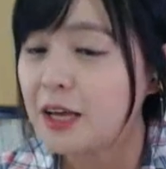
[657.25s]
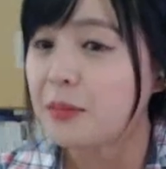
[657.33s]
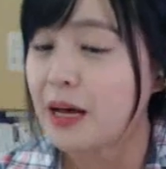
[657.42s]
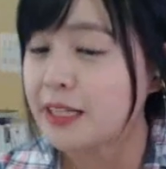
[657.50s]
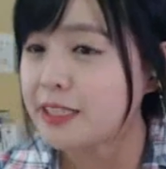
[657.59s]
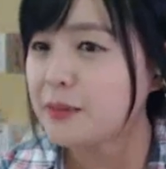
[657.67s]

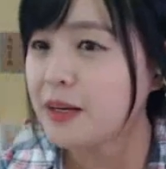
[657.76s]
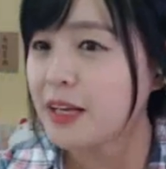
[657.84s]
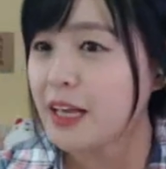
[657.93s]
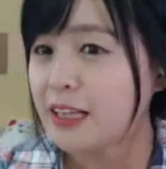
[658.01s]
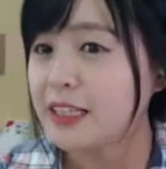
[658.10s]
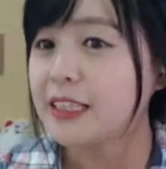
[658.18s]

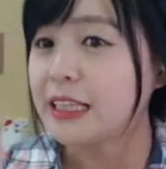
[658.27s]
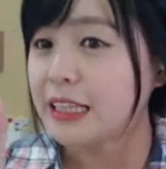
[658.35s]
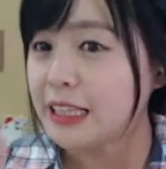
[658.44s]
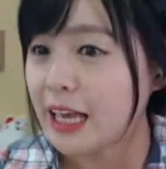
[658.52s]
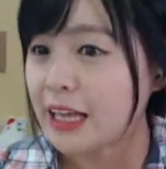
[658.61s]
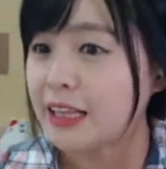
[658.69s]
마지막에 있는
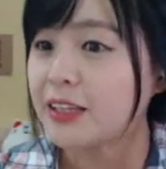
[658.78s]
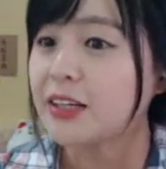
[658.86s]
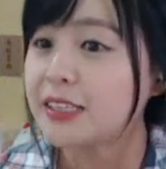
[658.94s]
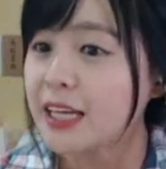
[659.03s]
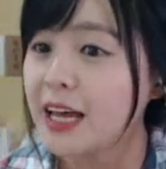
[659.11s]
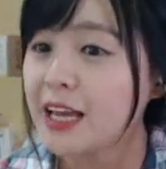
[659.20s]
点더
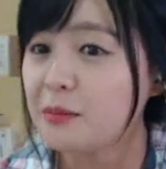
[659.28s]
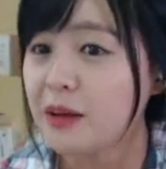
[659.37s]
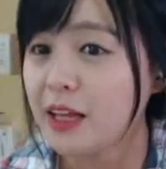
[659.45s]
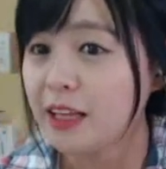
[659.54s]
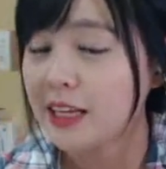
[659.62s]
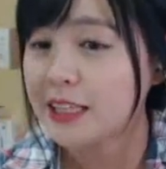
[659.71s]

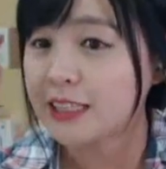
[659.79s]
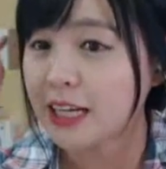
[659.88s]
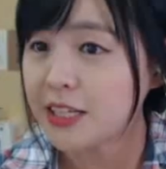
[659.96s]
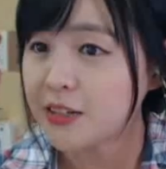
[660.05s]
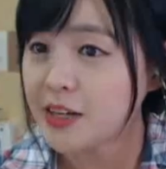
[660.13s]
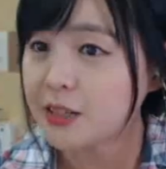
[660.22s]
차만잘
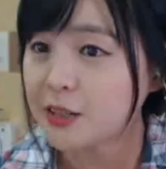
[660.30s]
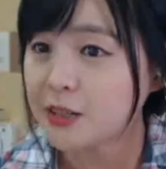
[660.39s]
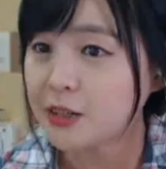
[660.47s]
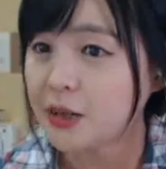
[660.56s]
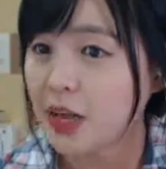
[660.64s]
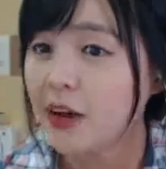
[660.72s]
해석할 수
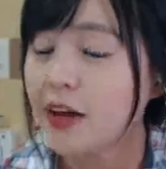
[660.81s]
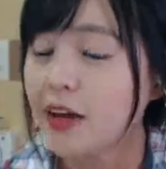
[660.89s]
있어도 돼요.